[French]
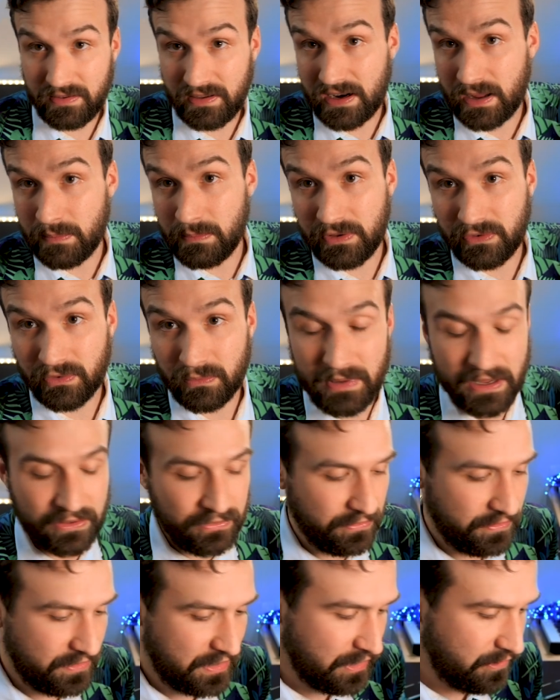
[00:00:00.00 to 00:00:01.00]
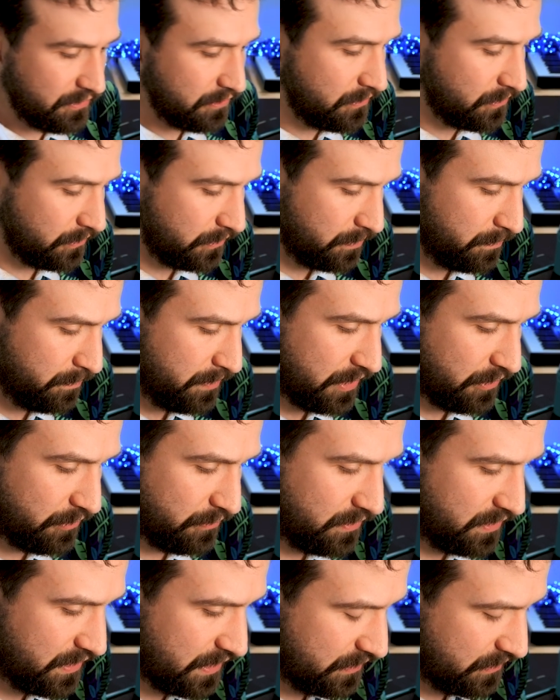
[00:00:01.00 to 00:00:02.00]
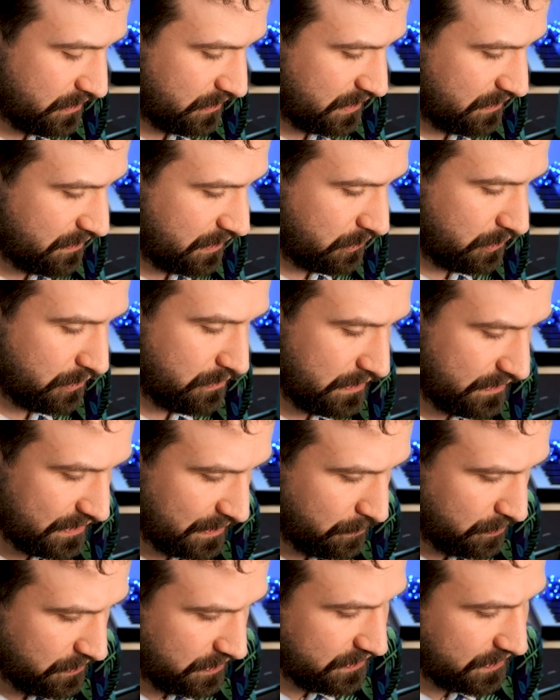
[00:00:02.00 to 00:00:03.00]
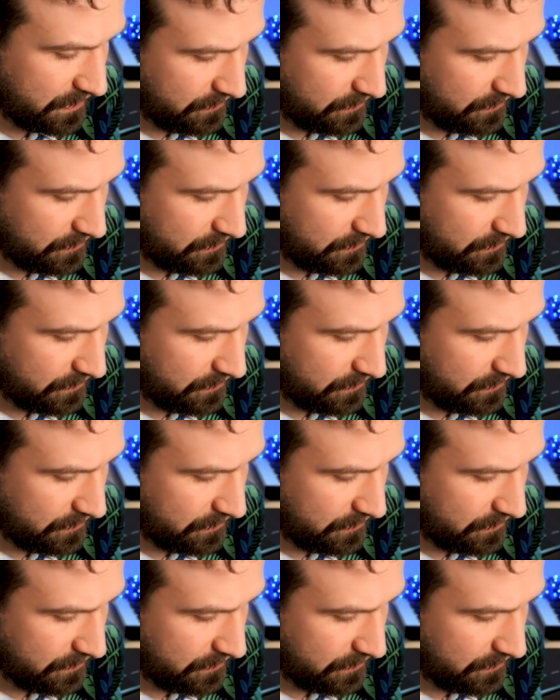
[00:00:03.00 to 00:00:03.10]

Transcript: c'est la maison mère de Sketch. Donc bien joué Nathan d'avoir trouvé cette petite